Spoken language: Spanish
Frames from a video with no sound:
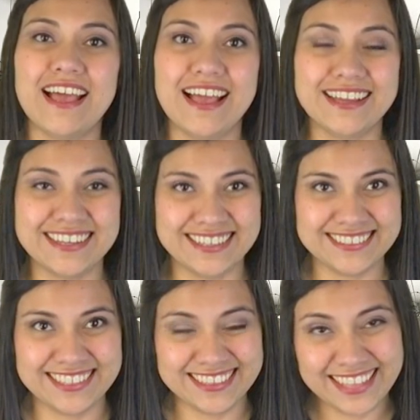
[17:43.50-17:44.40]

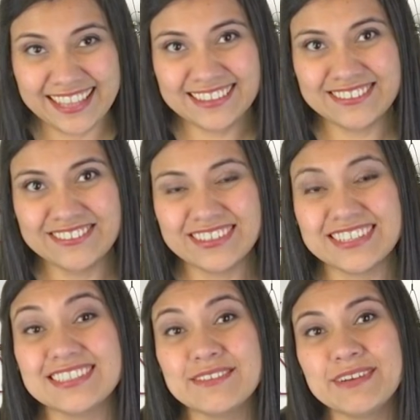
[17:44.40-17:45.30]
acrecentando,
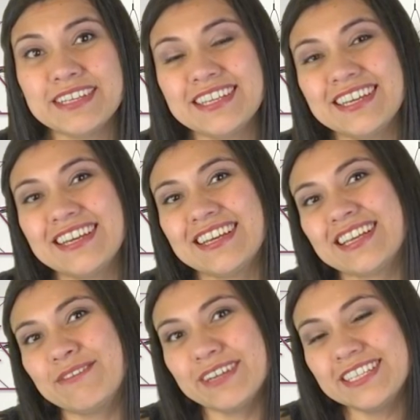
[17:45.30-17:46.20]
que se vaya,
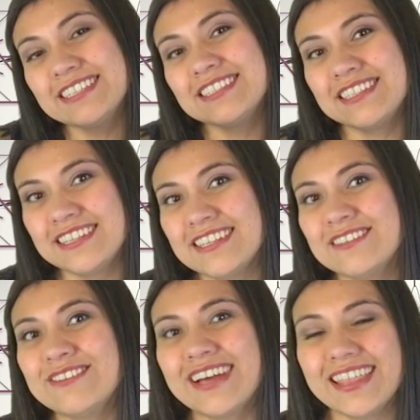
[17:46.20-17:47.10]
que vayan
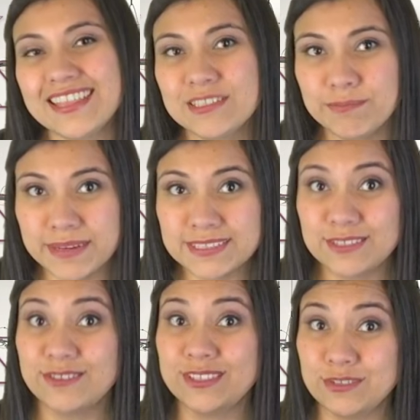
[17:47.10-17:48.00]
llenando cada
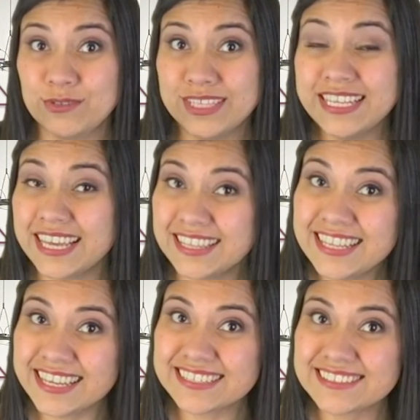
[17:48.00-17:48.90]
espacio de su día a
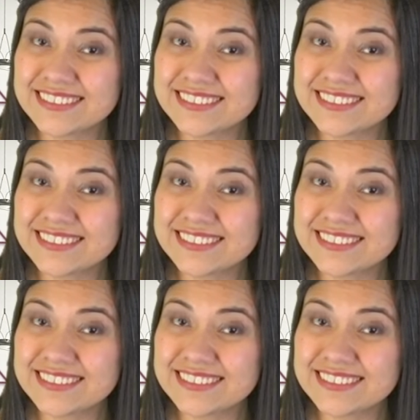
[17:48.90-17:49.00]
día.